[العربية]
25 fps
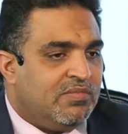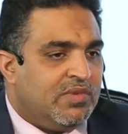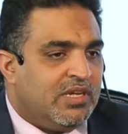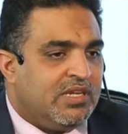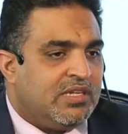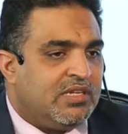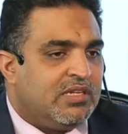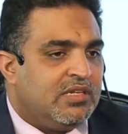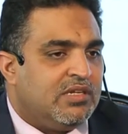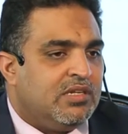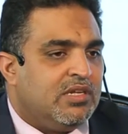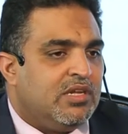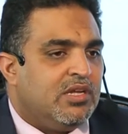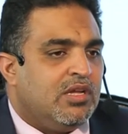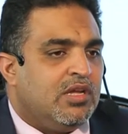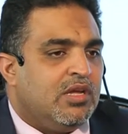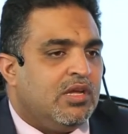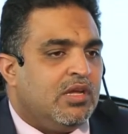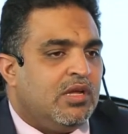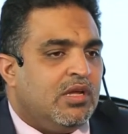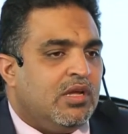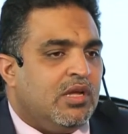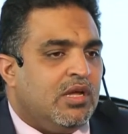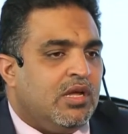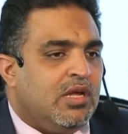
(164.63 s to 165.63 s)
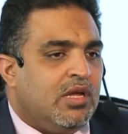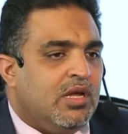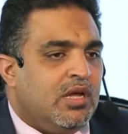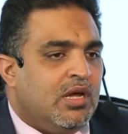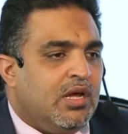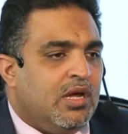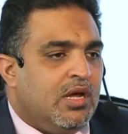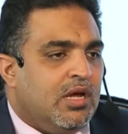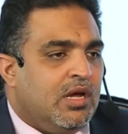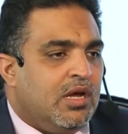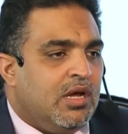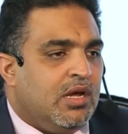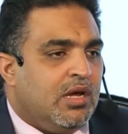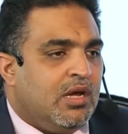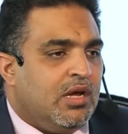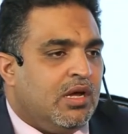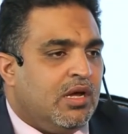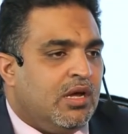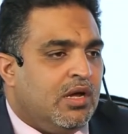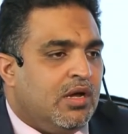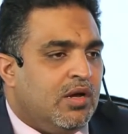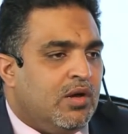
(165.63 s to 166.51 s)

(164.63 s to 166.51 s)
50% آه